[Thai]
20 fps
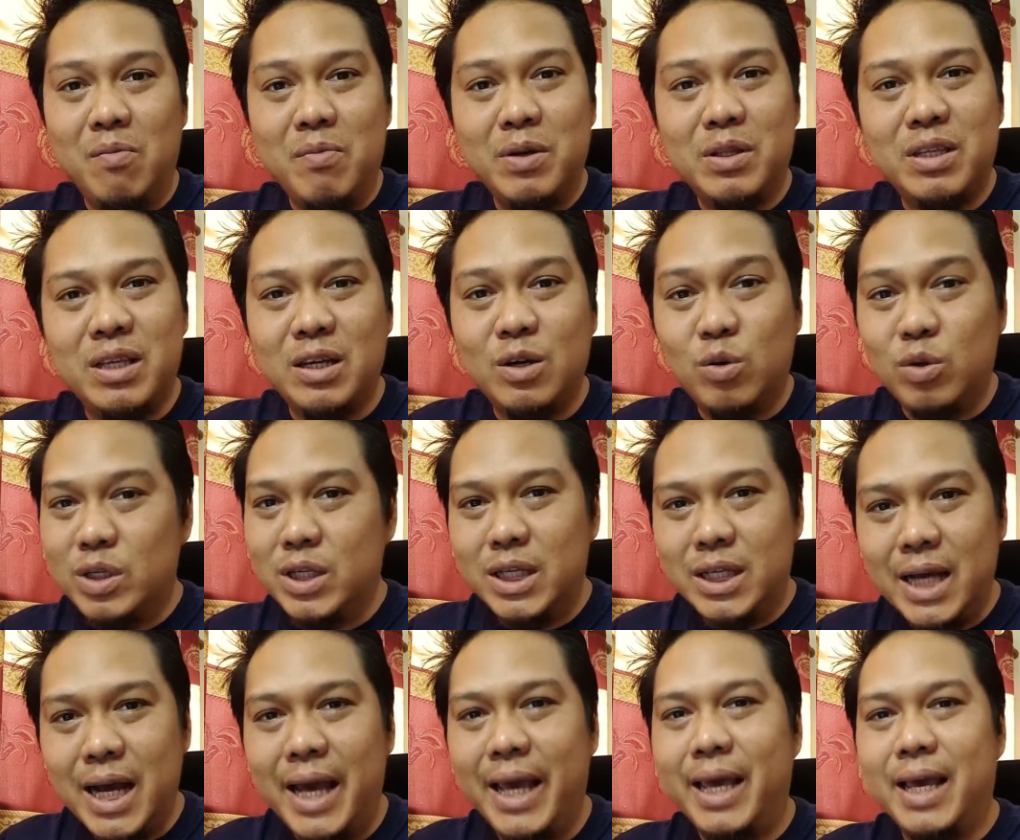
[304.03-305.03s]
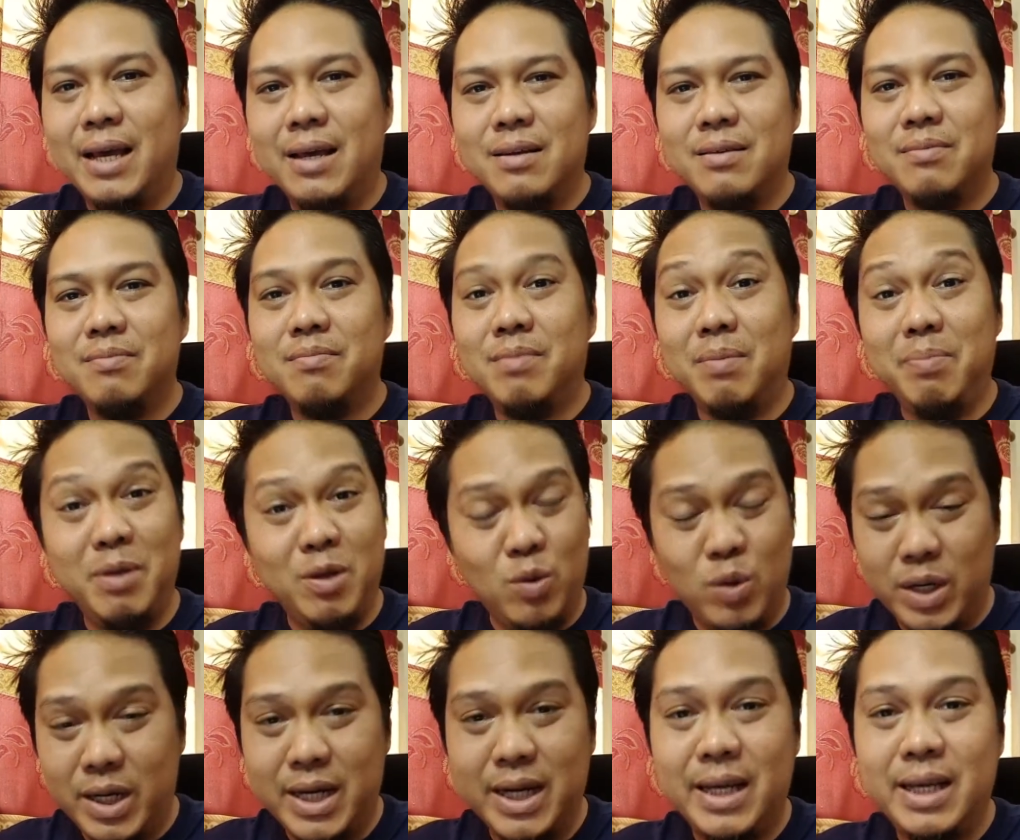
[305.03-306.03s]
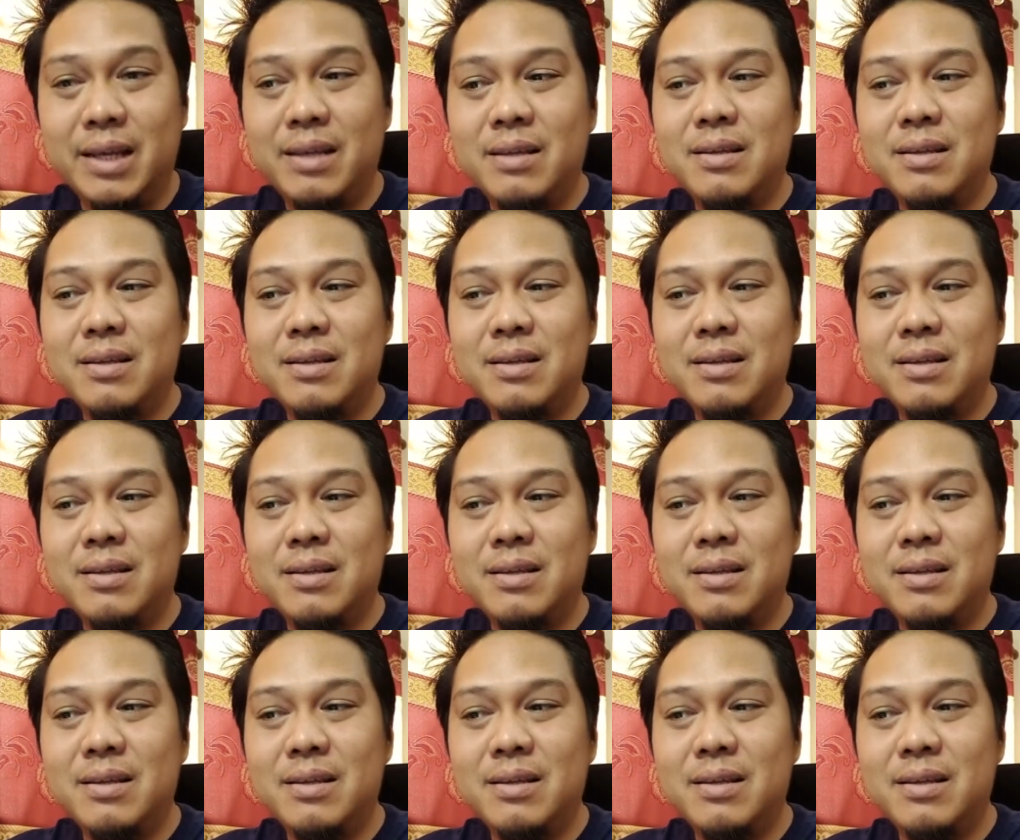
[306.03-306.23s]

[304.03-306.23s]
มันเจอคนที่ใช่ อ่ะ มันมีคนเคย